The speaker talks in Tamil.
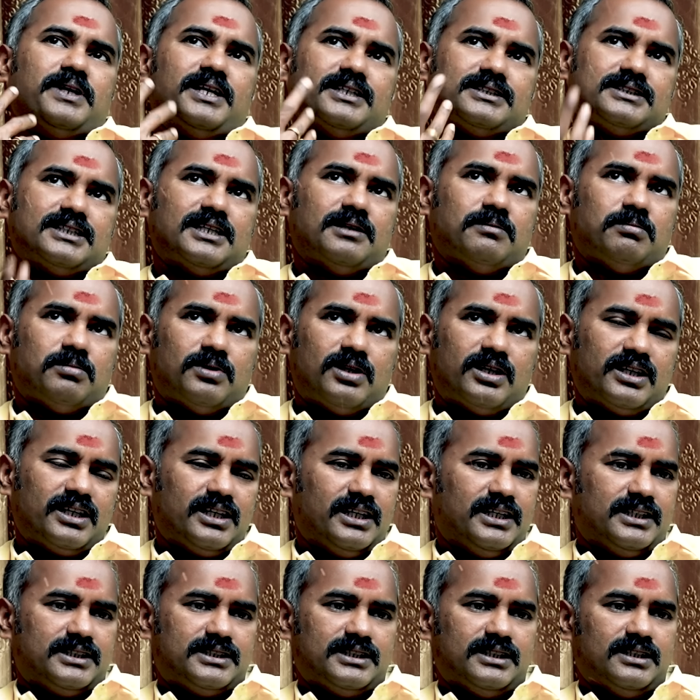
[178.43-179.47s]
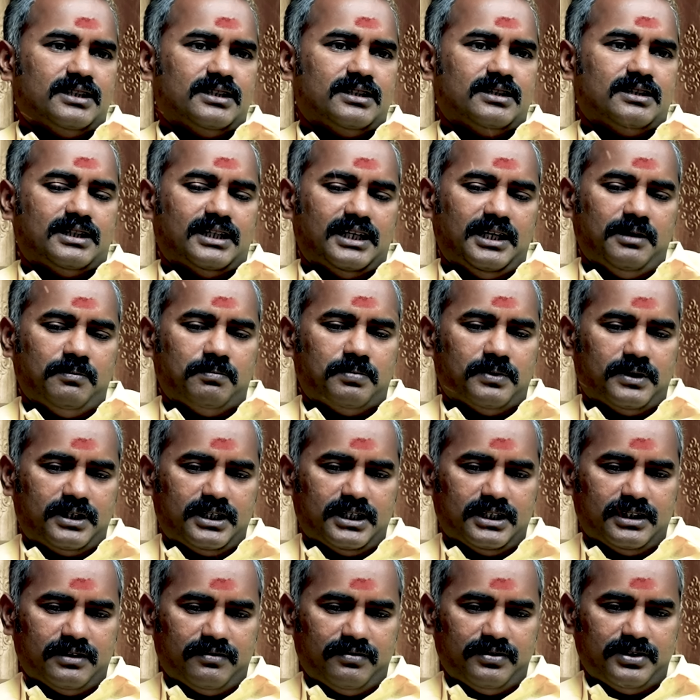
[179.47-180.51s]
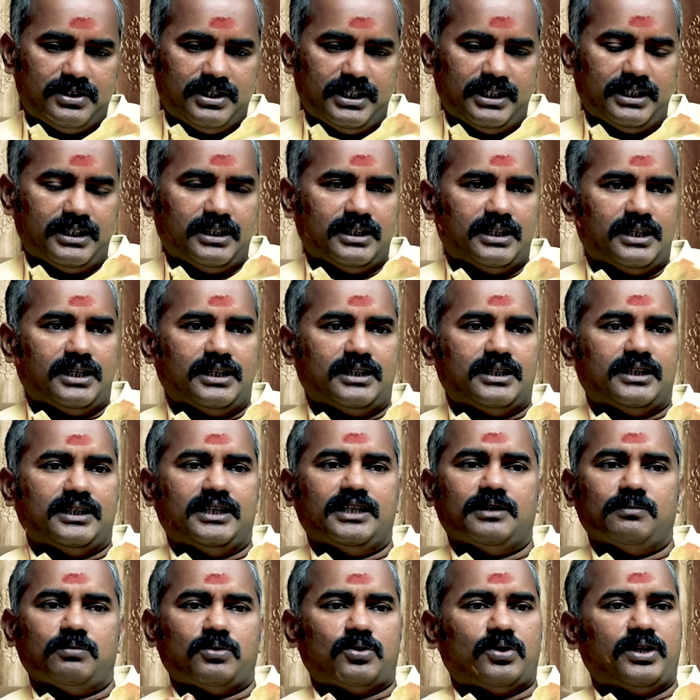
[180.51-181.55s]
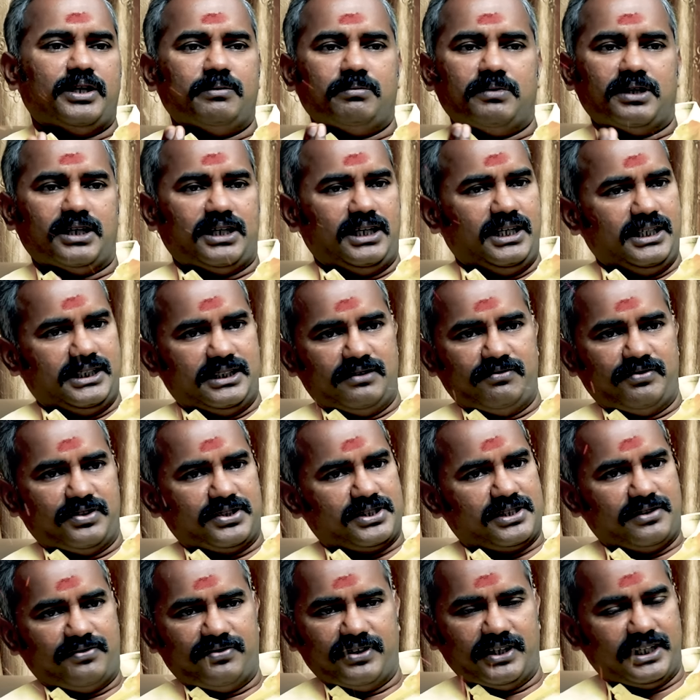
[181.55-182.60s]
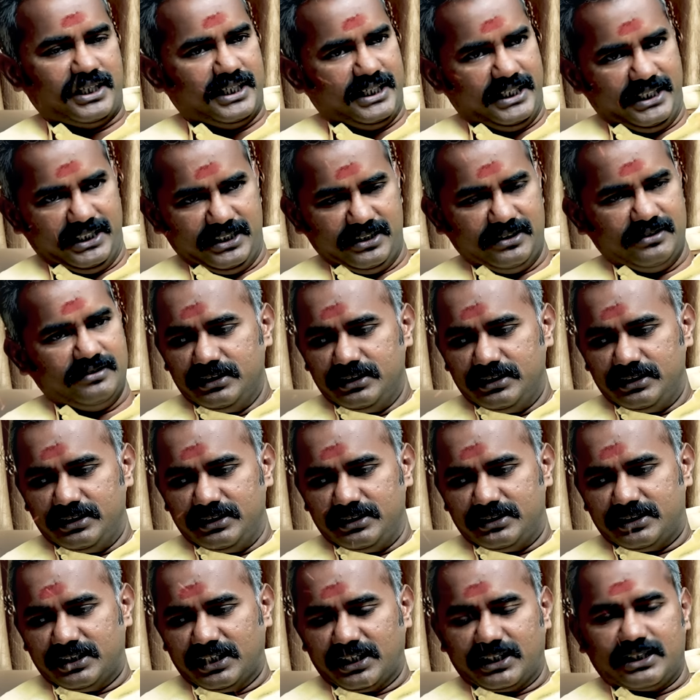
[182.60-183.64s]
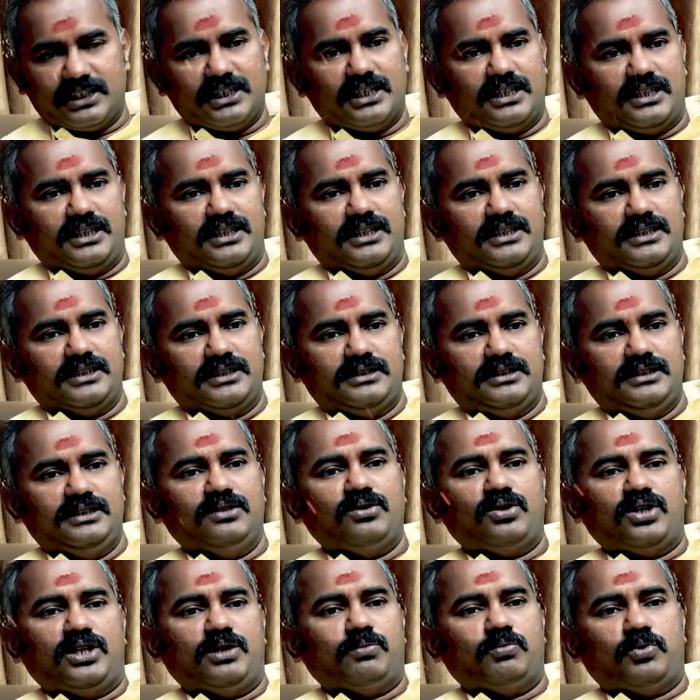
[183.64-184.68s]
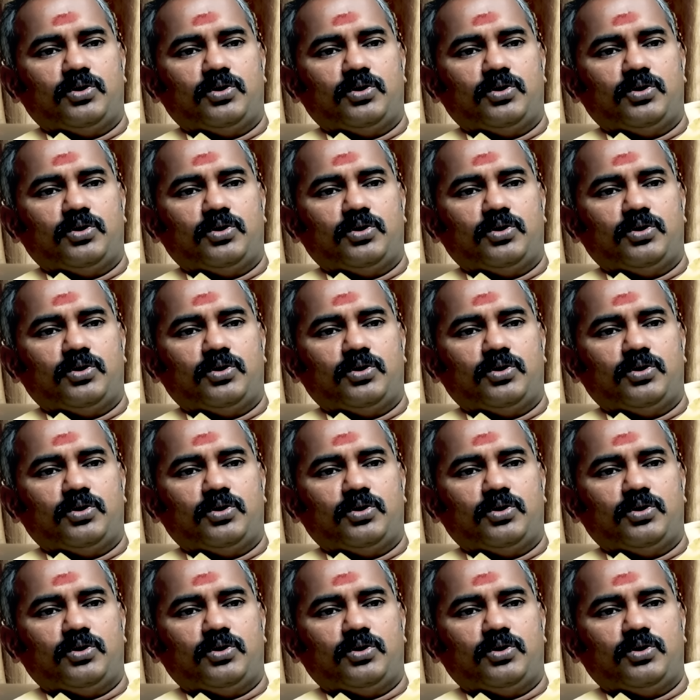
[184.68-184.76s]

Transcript: பேசுகிற மாடுலேஷன் தனிப்பட்ட அந்த விஜய் என்கிற தனி நபருடைய மாடுலேஷன் ஃபர்ஸ்ட் ஆஃப் ஆல் கிடையாது சர்க்கார் இன்னும் ரெண்டு